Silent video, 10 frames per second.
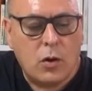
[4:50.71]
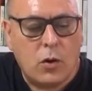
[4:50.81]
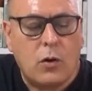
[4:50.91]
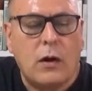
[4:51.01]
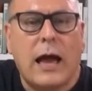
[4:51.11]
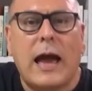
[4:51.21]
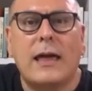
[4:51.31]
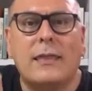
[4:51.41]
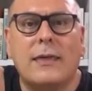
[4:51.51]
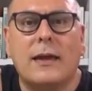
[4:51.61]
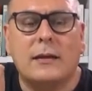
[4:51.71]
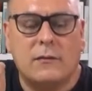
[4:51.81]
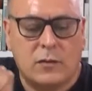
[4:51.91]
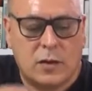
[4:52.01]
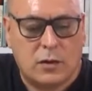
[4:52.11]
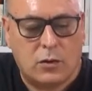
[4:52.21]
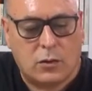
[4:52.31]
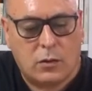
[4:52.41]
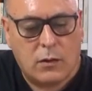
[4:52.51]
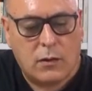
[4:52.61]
o hacia el interior,